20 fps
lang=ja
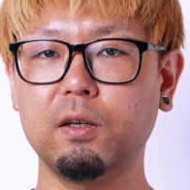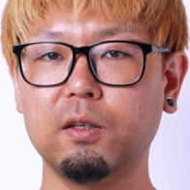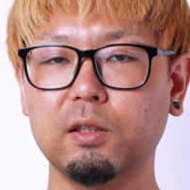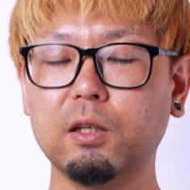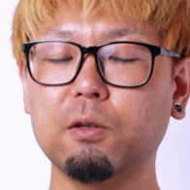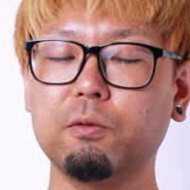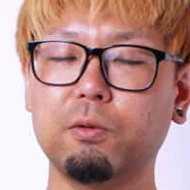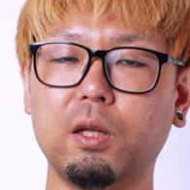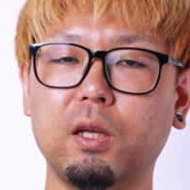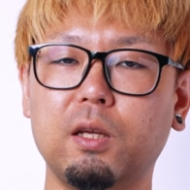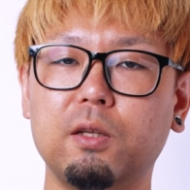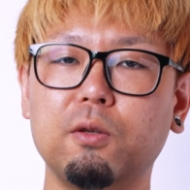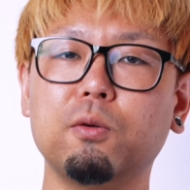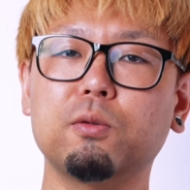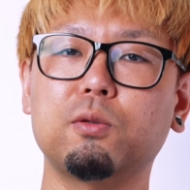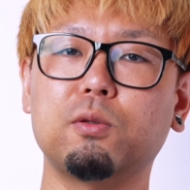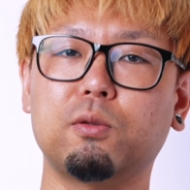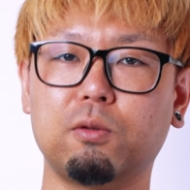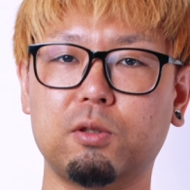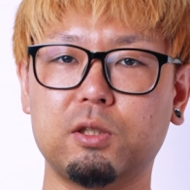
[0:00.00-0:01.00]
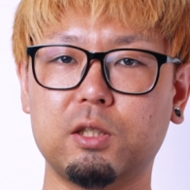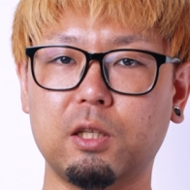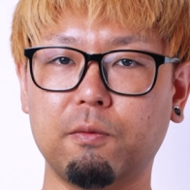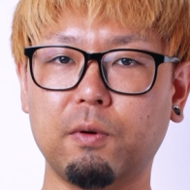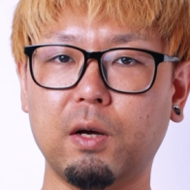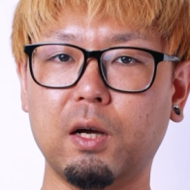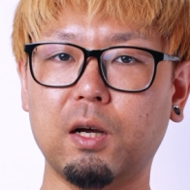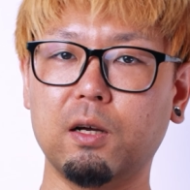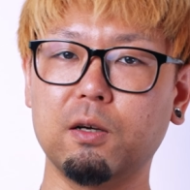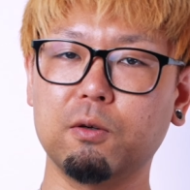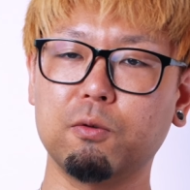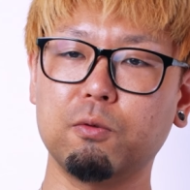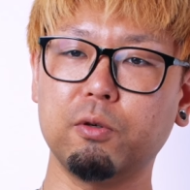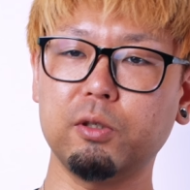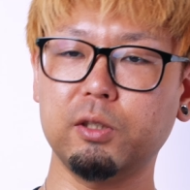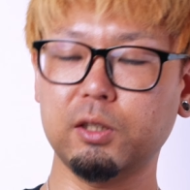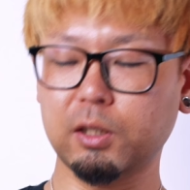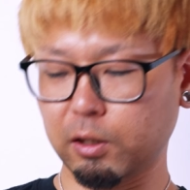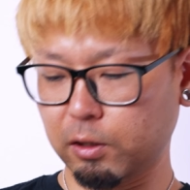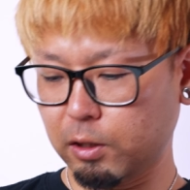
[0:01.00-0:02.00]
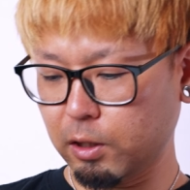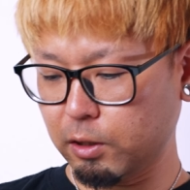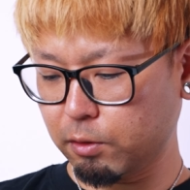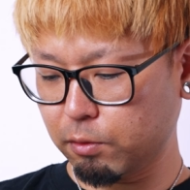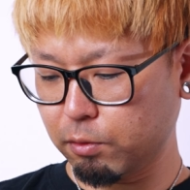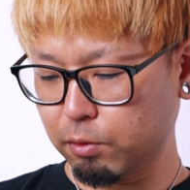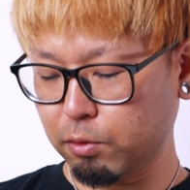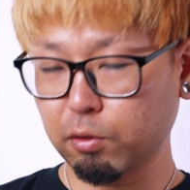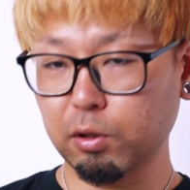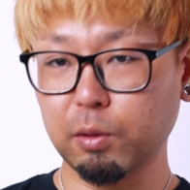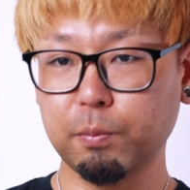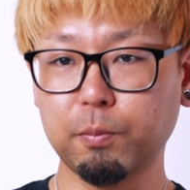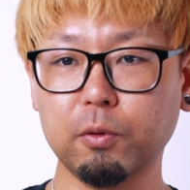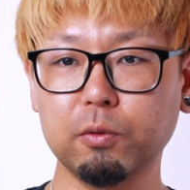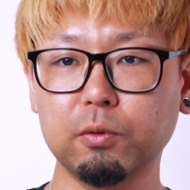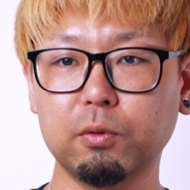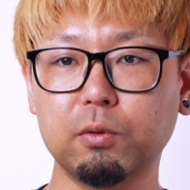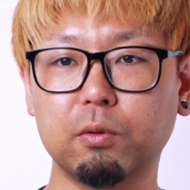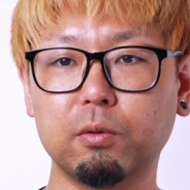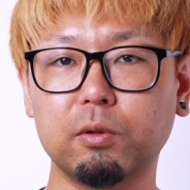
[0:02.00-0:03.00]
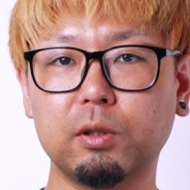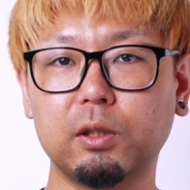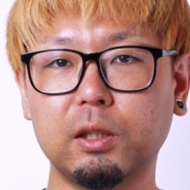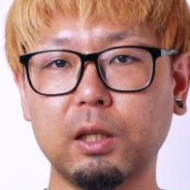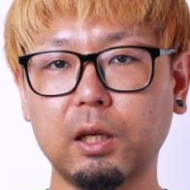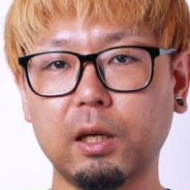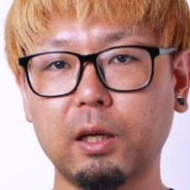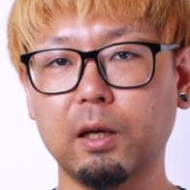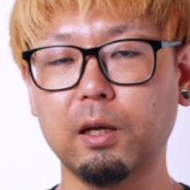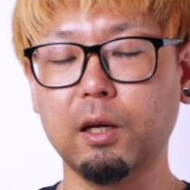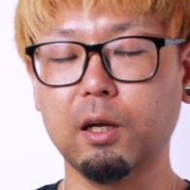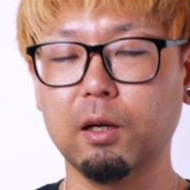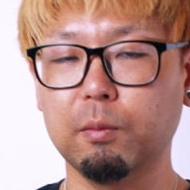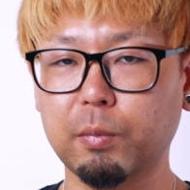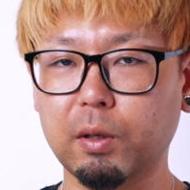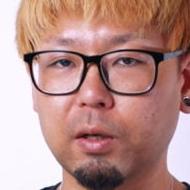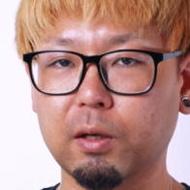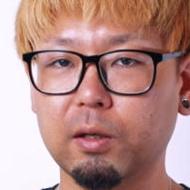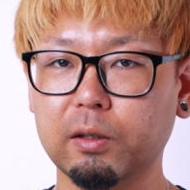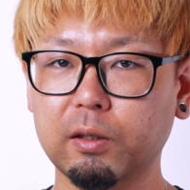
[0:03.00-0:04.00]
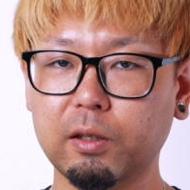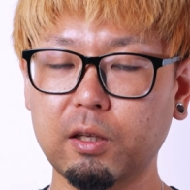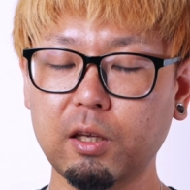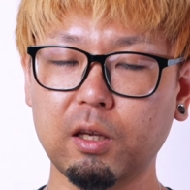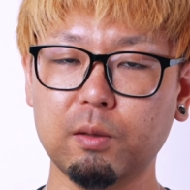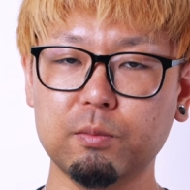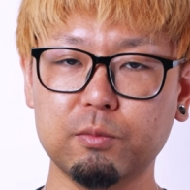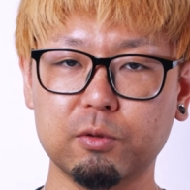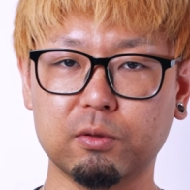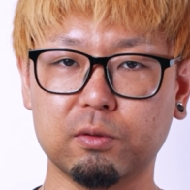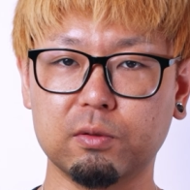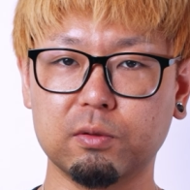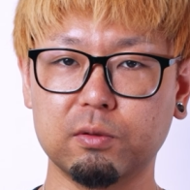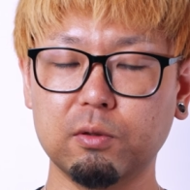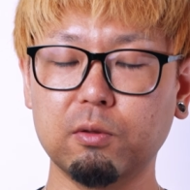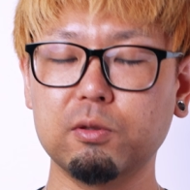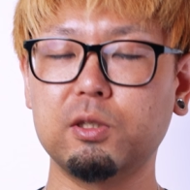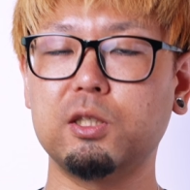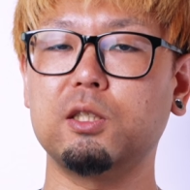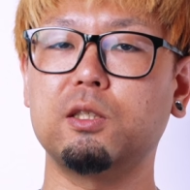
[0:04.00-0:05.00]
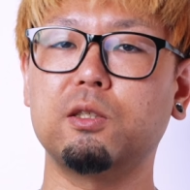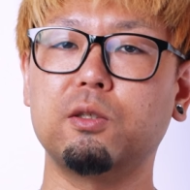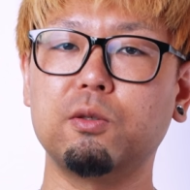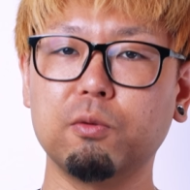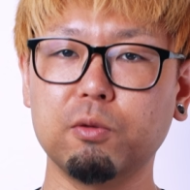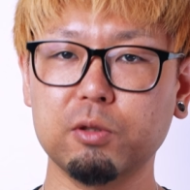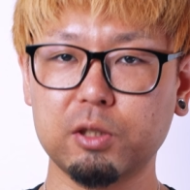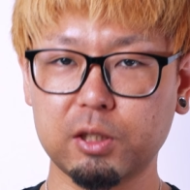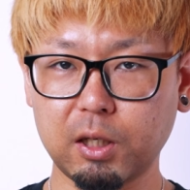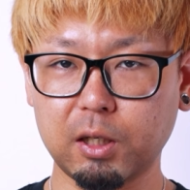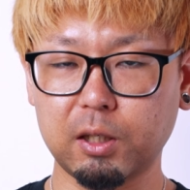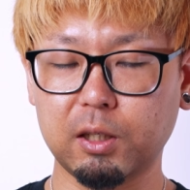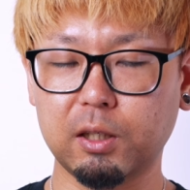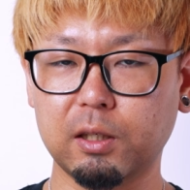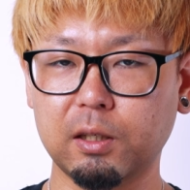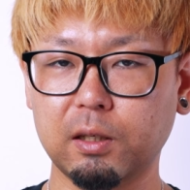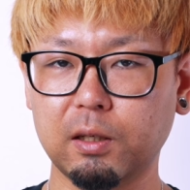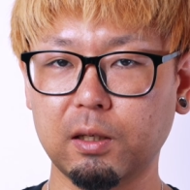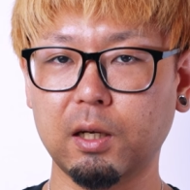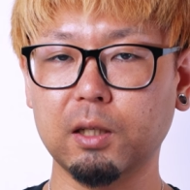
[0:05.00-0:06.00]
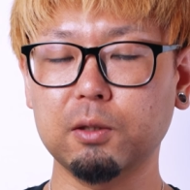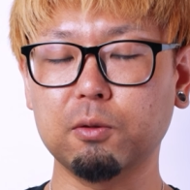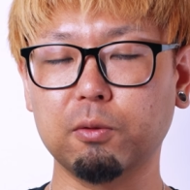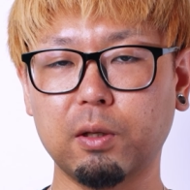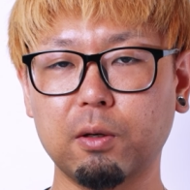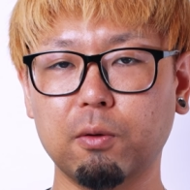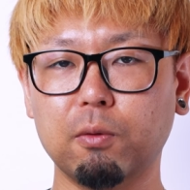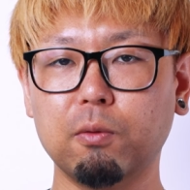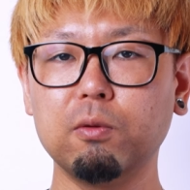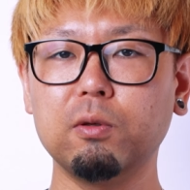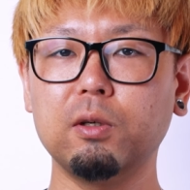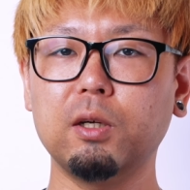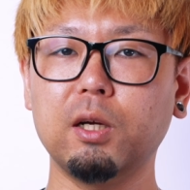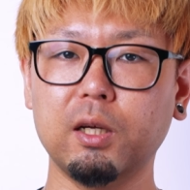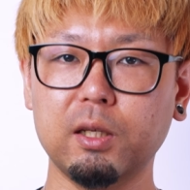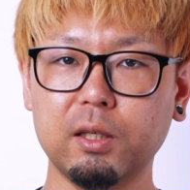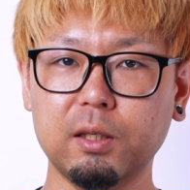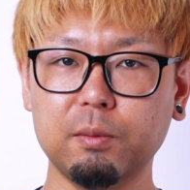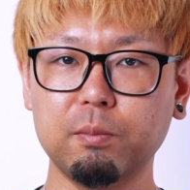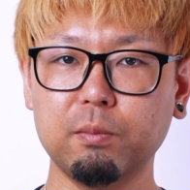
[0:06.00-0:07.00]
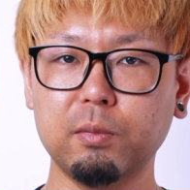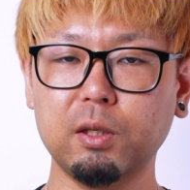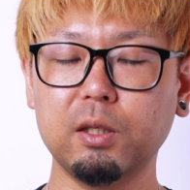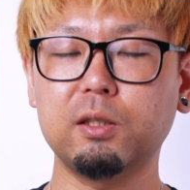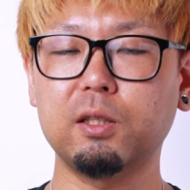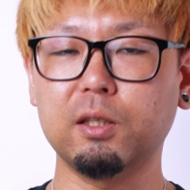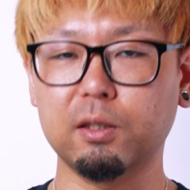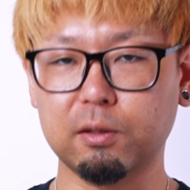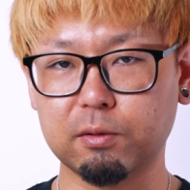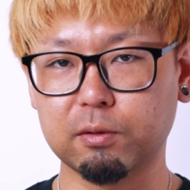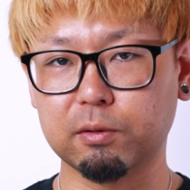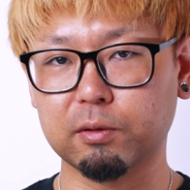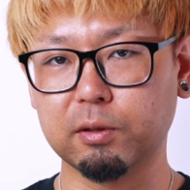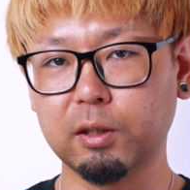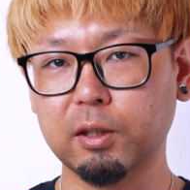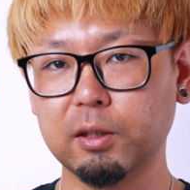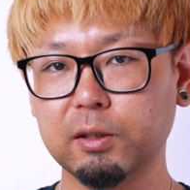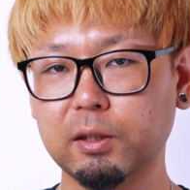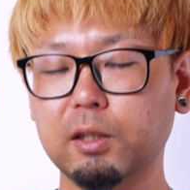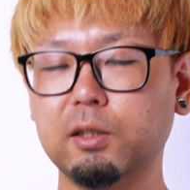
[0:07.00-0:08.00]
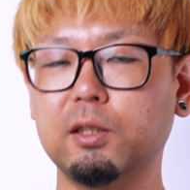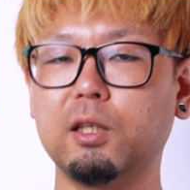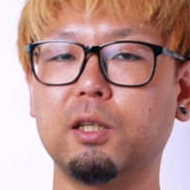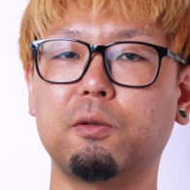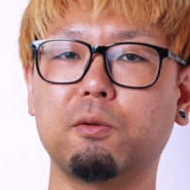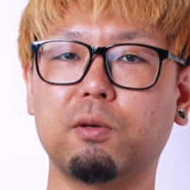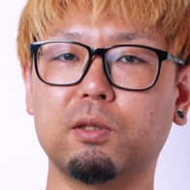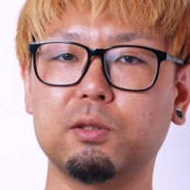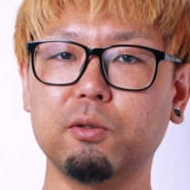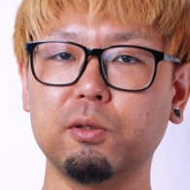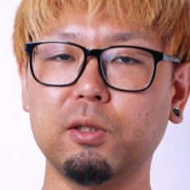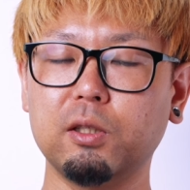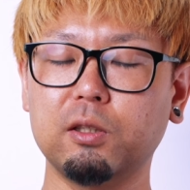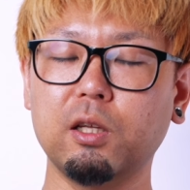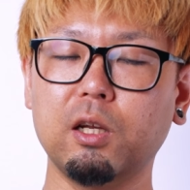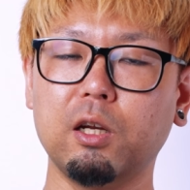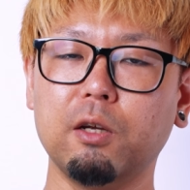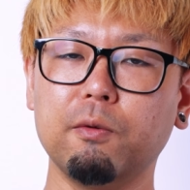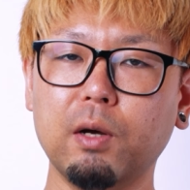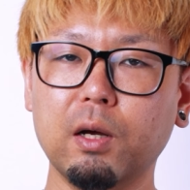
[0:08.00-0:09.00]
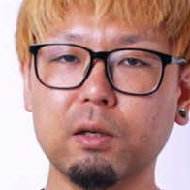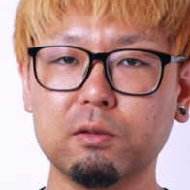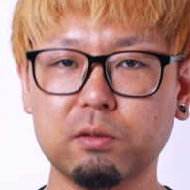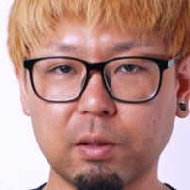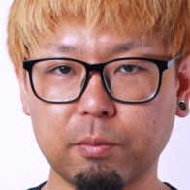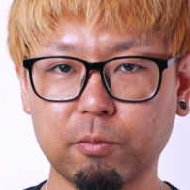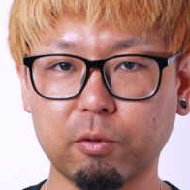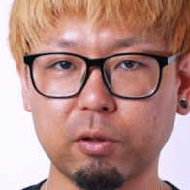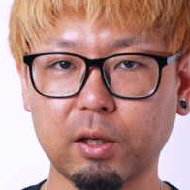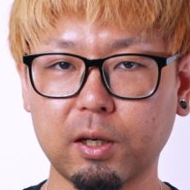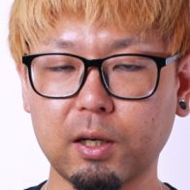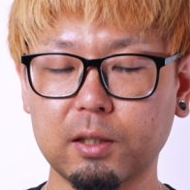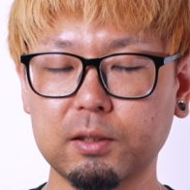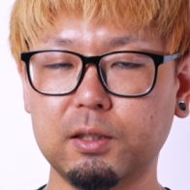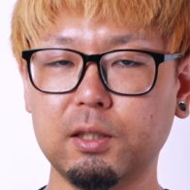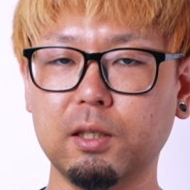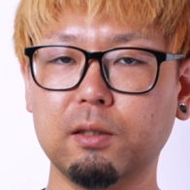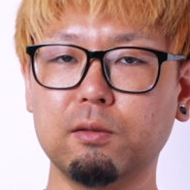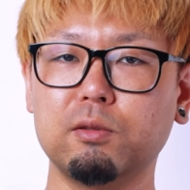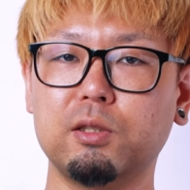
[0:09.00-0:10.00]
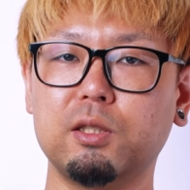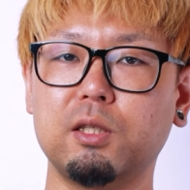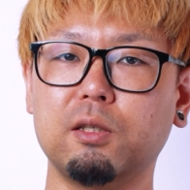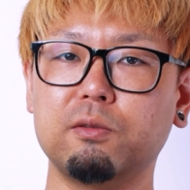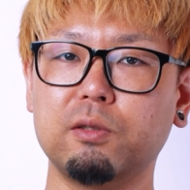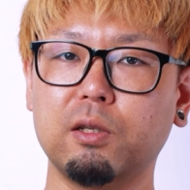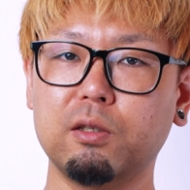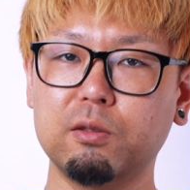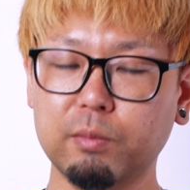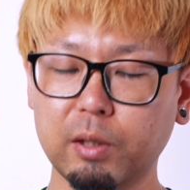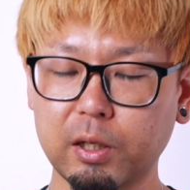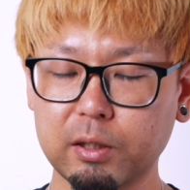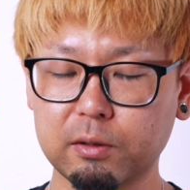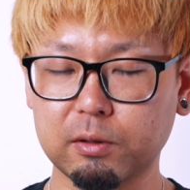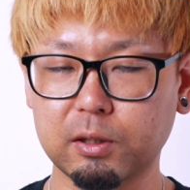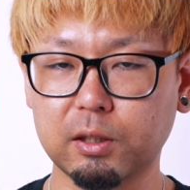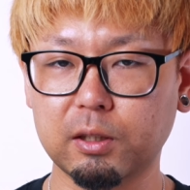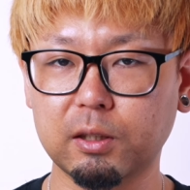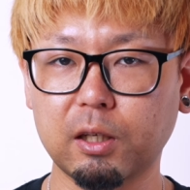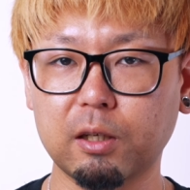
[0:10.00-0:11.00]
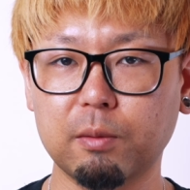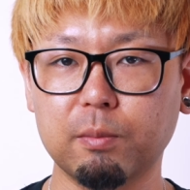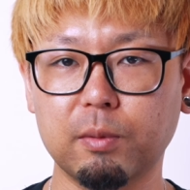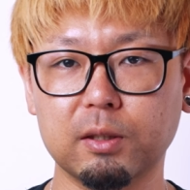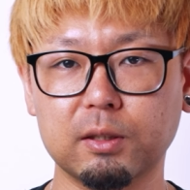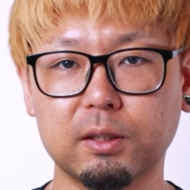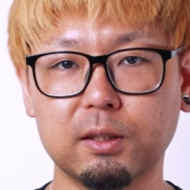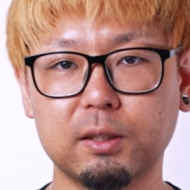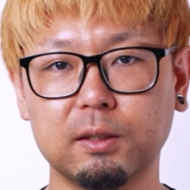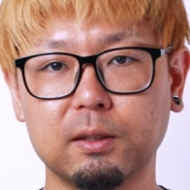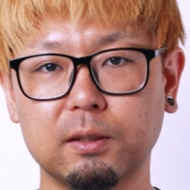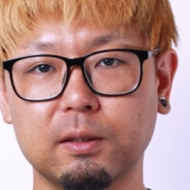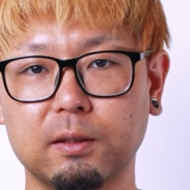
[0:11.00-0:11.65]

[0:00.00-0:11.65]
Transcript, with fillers: なので用途としてはこういったねデスク上にポンと置いて、まあ、ゲームの実況をしたりあとねオンラインミーティングだったりとかそういったテレワークでもね活躍してくれるマイクになります。